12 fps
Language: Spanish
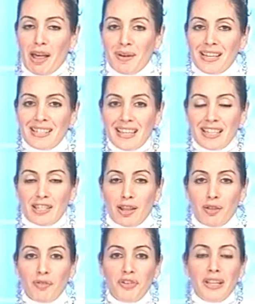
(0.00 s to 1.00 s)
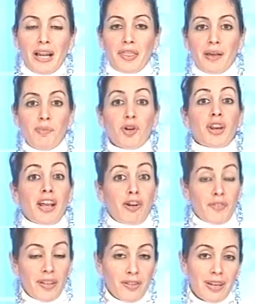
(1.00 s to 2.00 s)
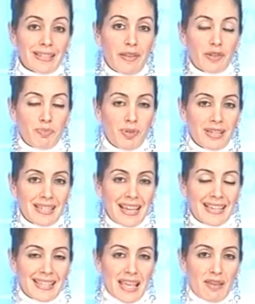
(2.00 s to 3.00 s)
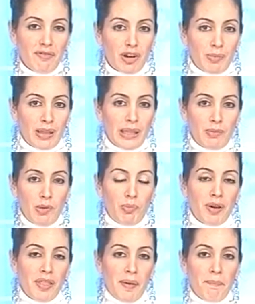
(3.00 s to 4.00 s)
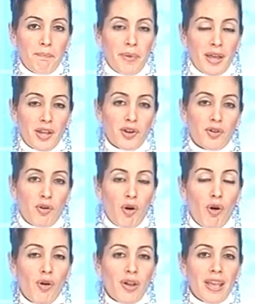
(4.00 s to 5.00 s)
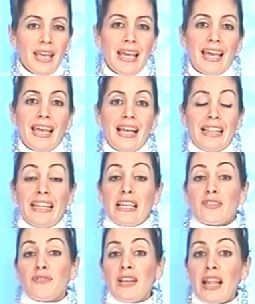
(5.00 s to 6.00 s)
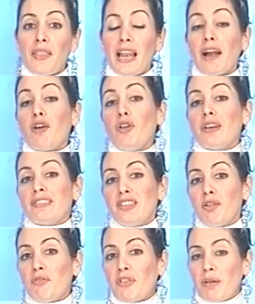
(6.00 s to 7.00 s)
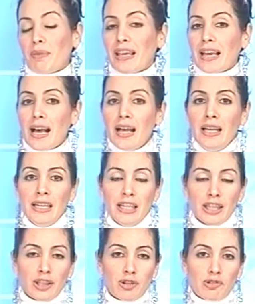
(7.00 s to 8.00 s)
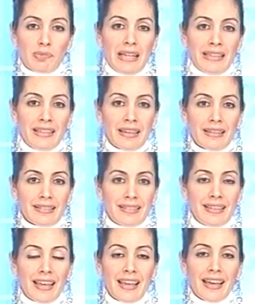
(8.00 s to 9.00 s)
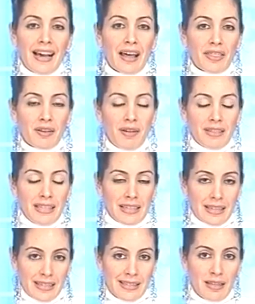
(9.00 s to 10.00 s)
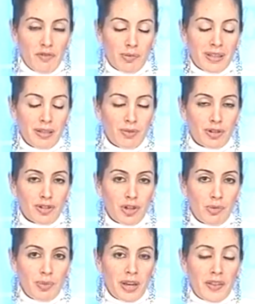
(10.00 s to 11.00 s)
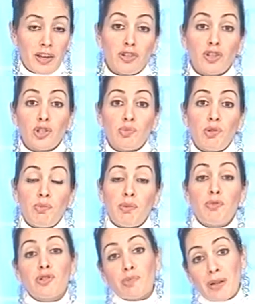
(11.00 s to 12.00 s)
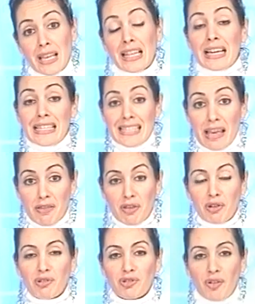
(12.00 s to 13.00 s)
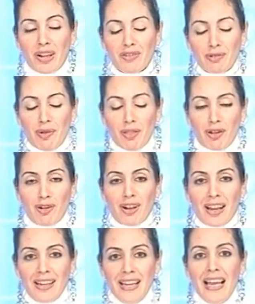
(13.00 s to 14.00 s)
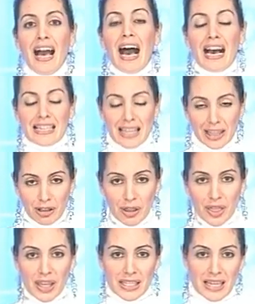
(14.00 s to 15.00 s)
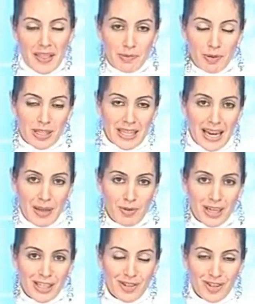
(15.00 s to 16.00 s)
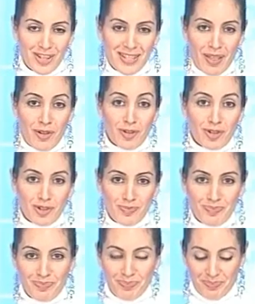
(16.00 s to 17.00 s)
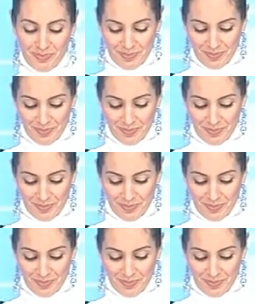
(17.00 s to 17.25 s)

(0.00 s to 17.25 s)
más, es todo, finalizamos recordándoles que después de este informativo pueden ver hoy el desfile de la colección flamenca 2010 de Azabache. Tras este informativo no se lo pierdan. Nosotros volvemos mañana a las 10 con toda la información local. Hasta entonces, gracias por estar ahí, buenas noches, adiós.